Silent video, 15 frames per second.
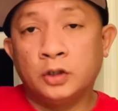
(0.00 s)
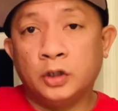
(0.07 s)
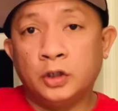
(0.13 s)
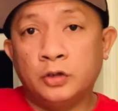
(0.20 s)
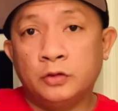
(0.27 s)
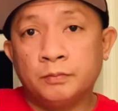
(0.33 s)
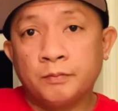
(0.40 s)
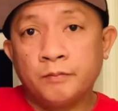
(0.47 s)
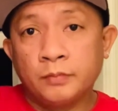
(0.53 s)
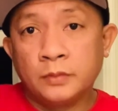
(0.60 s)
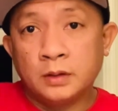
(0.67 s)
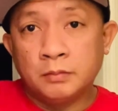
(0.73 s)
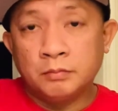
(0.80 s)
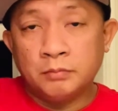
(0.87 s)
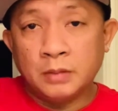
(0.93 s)
Ngayon,
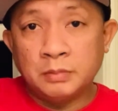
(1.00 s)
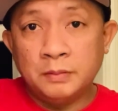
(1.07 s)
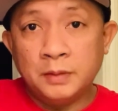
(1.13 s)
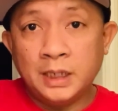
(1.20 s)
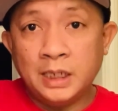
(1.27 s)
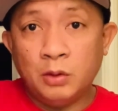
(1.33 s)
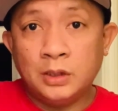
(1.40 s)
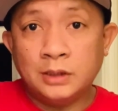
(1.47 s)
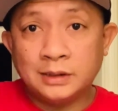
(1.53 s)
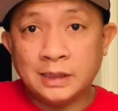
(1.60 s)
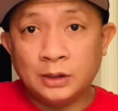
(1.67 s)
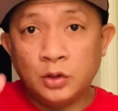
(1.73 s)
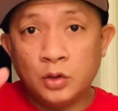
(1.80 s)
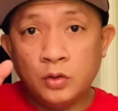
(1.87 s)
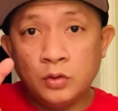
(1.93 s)
magbibigay ako ng
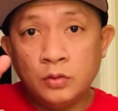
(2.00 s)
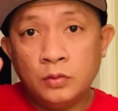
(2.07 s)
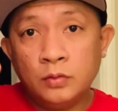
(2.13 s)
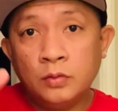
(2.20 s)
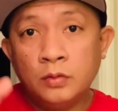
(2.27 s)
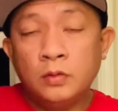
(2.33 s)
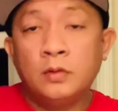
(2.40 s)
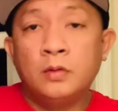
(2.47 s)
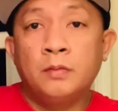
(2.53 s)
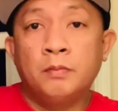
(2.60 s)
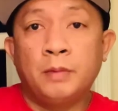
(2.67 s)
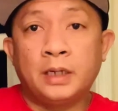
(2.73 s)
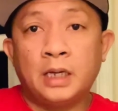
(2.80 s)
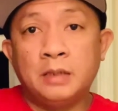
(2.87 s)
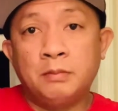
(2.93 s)
tatlong
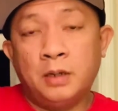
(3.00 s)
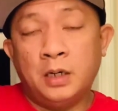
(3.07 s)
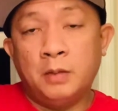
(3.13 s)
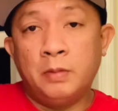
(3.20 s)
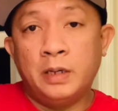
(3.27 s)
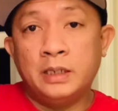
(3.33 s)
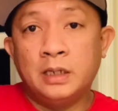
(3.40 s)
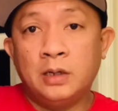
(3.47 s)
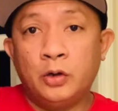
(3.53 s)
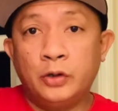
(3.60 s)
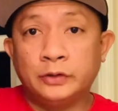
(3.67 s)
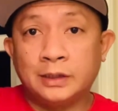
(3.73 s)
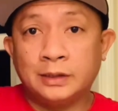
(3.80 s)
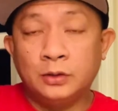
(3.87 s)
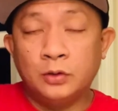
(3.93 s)
paraan mga kabayan na or
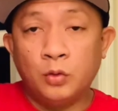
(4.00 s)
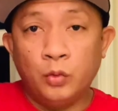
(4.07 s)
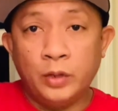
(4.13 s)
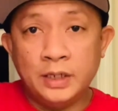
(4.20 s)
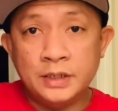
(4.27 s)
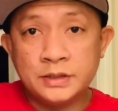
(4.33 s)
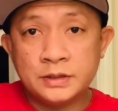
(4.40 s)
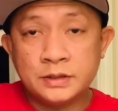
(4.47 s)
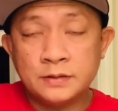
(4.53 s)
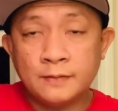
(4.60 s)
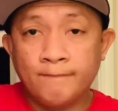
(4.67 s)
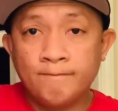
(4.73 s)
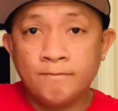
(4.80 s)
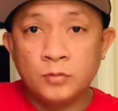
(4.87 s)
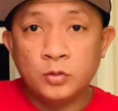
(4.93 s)
tatlong ways
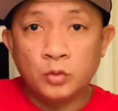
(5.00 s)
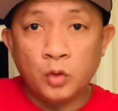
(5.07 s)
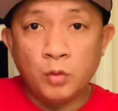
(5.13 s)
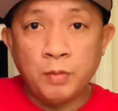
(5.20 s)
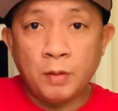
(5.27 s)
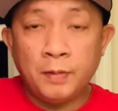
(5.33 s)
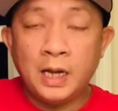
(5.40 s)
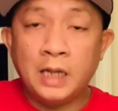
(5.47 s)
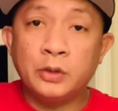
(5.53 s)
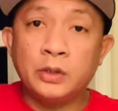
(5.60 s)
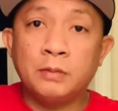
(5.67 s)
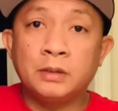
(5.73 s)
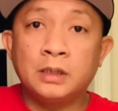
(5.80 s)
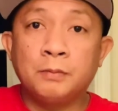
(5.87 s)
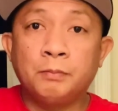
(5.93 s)
kung paano
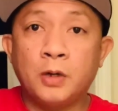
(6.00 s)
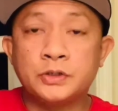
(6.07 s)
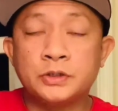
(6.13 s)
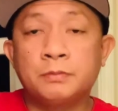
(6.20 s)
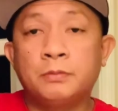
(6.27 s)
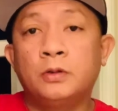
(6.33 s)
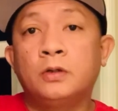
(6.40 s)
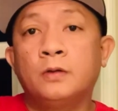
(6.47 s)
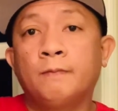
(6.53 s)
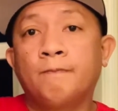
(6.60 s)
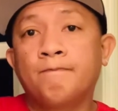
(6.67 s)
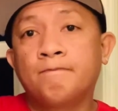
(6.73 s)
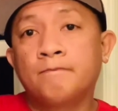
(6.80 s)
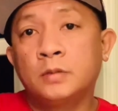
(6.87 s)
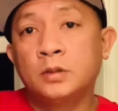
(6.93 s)
yan maging possible.
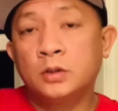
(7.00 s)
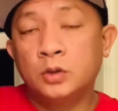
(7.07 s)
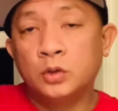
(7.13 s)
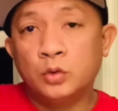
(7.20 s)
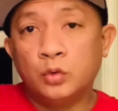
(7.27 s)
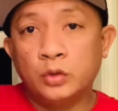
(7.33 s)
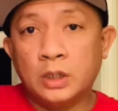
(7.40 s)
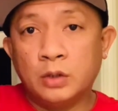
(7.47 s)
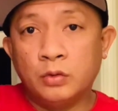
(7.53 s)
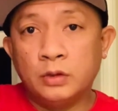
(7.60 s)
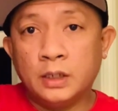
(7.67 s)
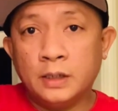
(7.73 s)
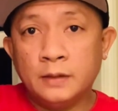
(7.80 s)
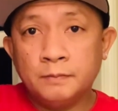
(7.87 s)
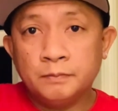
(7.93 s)

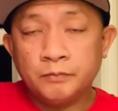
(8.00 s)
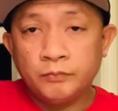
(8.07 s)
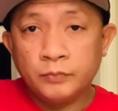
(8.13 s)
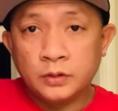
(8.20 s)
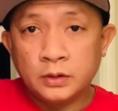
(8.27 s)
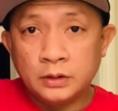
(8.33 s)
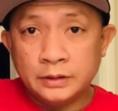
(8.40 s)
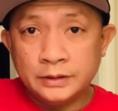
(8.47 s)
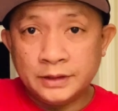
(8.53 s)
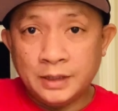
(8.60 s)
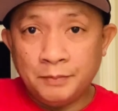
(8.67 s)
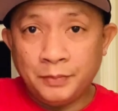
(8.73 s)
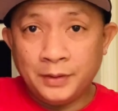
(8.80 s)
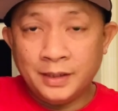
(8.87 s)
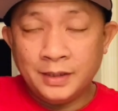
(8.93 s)
Unang-una,
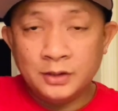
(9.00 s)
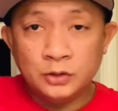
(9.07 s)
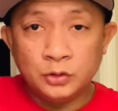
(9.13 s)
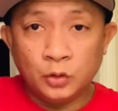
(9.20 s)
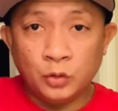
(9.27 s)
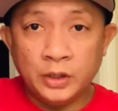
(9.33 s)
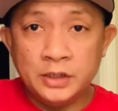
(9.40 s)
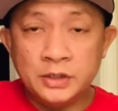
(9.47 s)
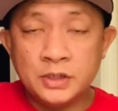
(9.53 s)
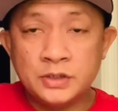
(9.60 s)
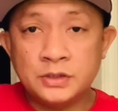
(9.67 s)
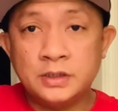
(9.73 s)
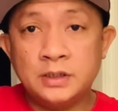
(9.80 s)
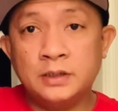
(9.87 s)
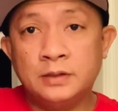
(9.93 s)
syempre through
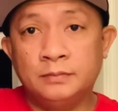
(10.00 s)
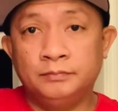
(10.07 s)
agency.